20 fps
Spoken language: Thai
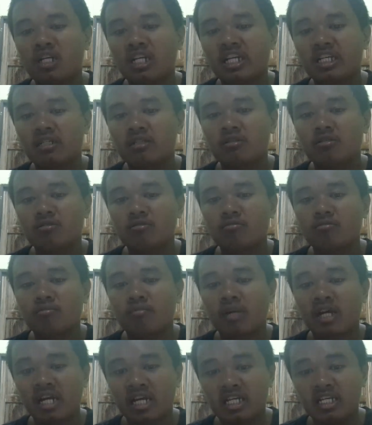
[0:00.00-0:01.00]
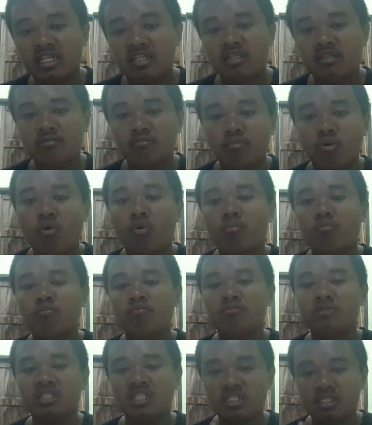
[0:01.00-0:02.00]
วร์เลทมาให้ผม
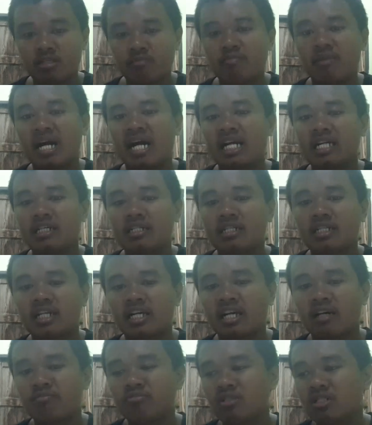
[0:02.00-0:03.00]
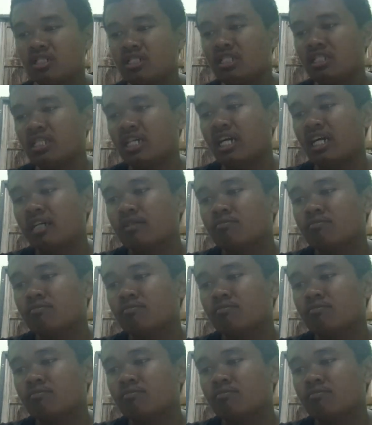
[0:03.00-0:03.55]
20บาทนะครับ เพื่อที่จะ